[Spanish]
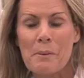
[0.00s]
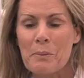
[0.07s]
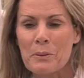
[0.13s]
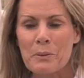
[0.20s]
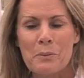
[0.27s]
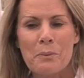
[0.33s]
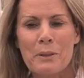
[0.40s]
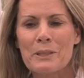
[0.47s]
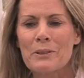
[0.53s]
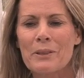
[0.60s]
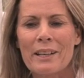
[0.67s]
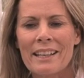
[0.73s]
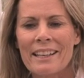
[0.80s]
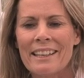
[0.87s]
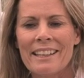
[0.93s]
Por
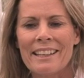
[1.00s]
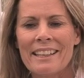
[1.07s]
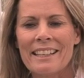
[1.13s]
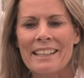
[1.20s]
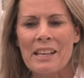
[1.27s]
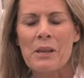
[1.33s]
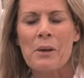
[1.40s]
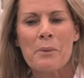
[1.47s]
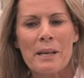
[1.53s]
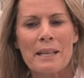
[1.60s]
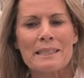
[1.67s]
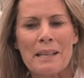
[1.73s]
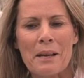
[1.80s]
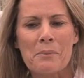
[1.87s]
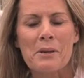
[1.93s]
supuesto que, yo voy a
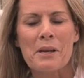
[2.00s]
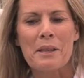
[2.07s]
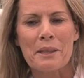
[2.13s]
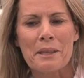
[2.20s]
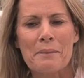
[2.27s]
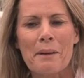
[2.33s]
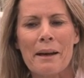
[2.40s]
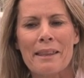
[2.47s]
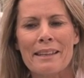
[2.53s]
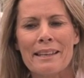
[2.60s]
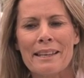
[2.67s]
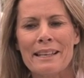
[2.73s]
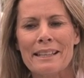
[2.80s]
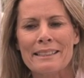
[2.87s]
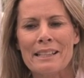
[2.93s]
estar muy encima
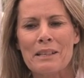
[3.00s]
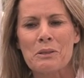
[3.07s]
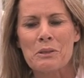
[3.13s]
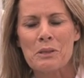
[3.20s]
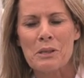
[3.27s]
de, los